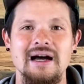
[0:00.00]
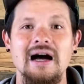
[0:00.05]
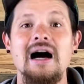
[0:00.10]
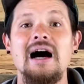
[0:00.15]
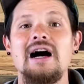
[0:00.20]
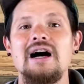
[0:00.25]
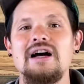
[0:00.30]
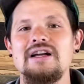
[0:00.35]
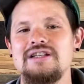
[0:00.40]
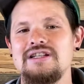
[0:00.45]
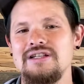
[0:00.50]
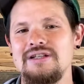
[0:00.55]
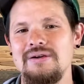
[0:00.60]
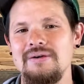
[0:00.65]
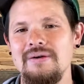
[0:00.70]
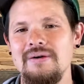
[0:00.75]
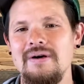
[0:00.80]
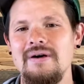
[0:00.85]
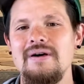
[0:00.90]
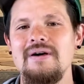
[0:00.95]
恥
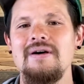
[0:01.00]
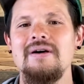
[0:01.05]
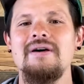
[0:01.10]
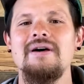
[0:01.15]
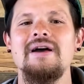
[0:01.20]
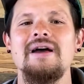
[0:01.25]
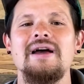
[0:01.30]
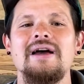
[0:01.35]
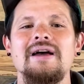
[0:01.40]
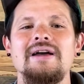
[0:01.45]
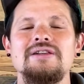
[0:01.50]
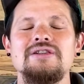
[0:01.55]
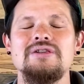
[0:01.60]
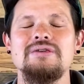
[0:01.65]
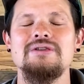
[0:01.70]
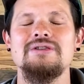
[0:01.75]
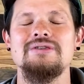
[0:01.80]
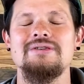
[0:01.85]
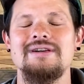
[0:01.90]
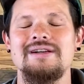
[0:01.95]
をえ
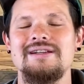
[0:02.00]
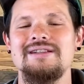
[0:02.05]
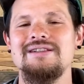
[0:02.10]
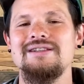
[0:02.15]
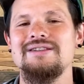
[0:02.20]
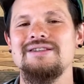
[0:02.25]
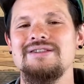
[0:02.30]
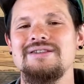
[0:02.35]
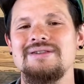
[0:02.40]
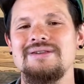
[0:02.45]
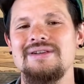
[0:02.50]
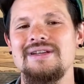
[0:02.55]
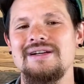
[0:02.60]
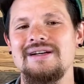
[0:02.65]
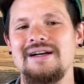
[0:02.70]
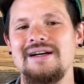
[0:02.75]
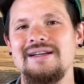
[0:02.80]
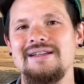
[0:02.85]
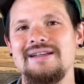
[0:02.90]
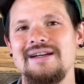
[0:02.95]
11章から20章で
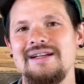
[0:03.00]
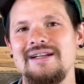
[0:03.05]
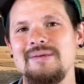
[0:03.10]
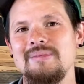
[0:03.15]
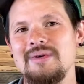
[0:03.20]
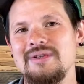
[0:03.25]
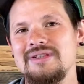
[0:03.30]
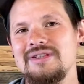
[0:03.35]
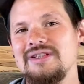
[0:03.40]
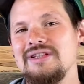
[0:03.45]
書いてあります。